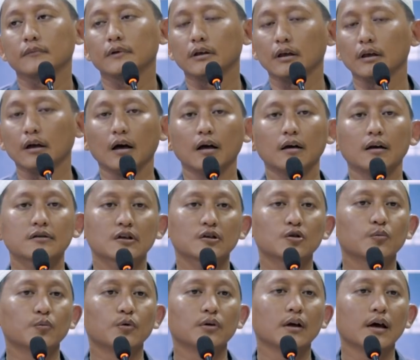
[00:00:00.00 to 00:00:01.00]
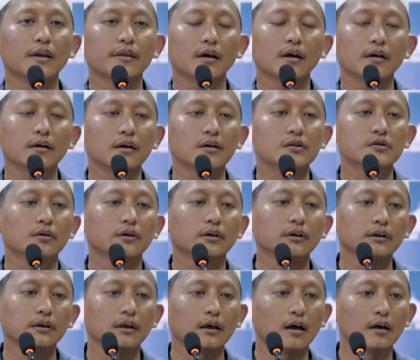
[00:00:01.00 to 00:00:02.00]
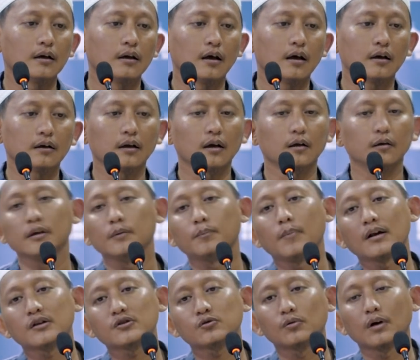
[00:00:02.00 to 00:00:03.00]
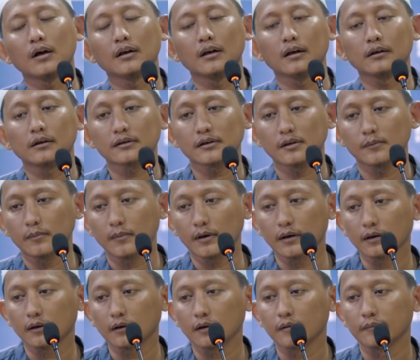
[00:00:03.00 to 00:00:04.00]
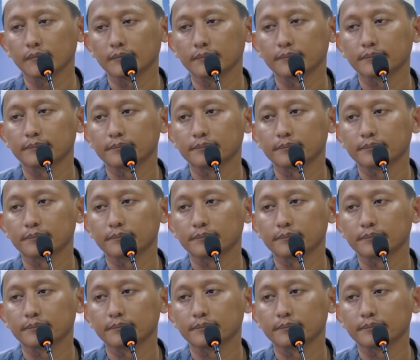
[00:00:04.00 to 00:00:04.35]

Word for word: Tidak ada satupun asar yang sahih yang ada adalah dipalsukan atas nama mereka.